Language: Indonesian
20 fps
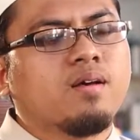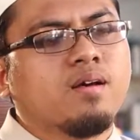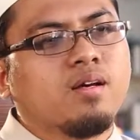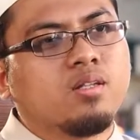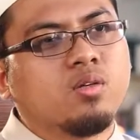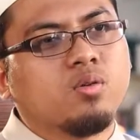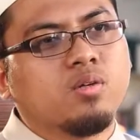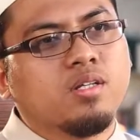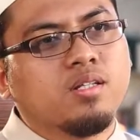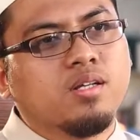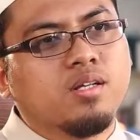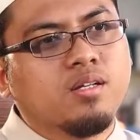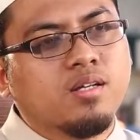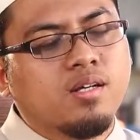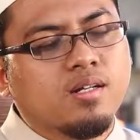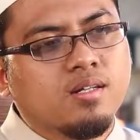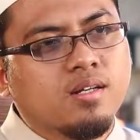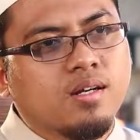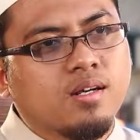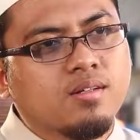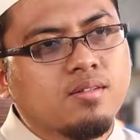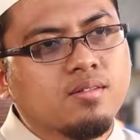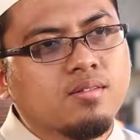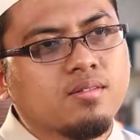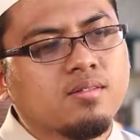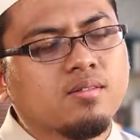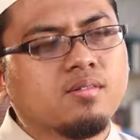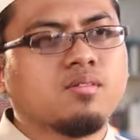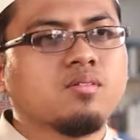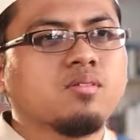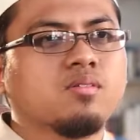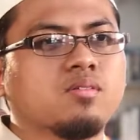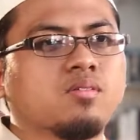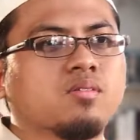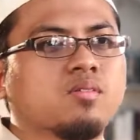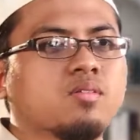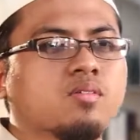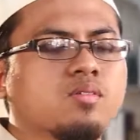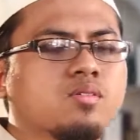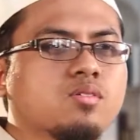atau kita dekat dengan
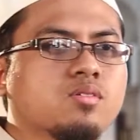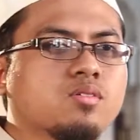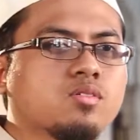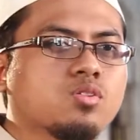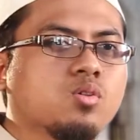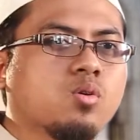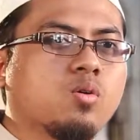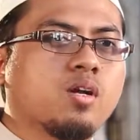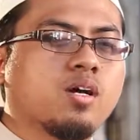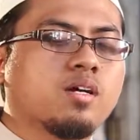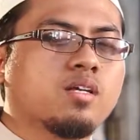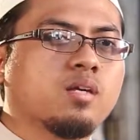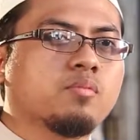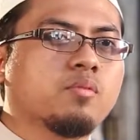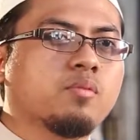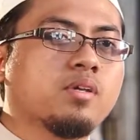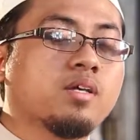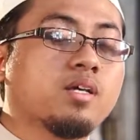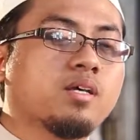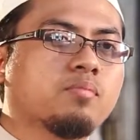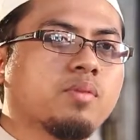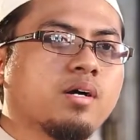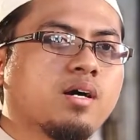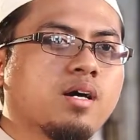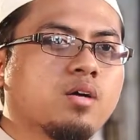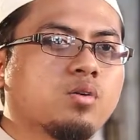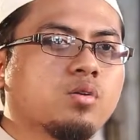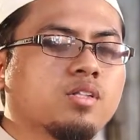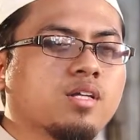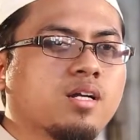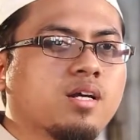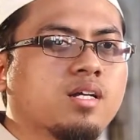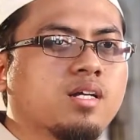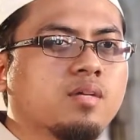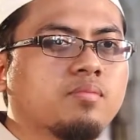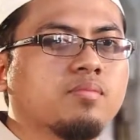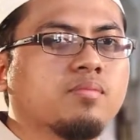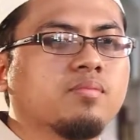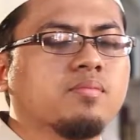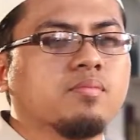seorang yang memiliki pengaruh
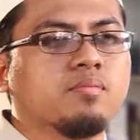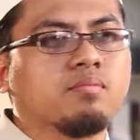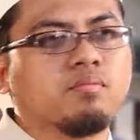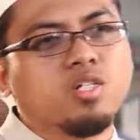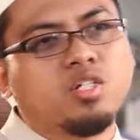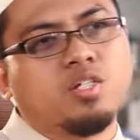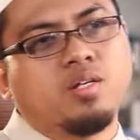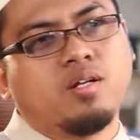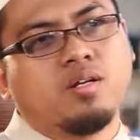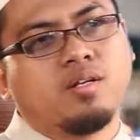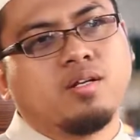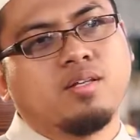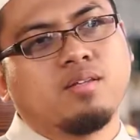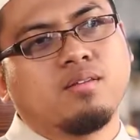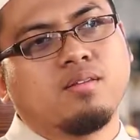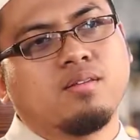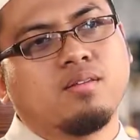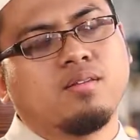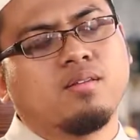terhadap masyarakat,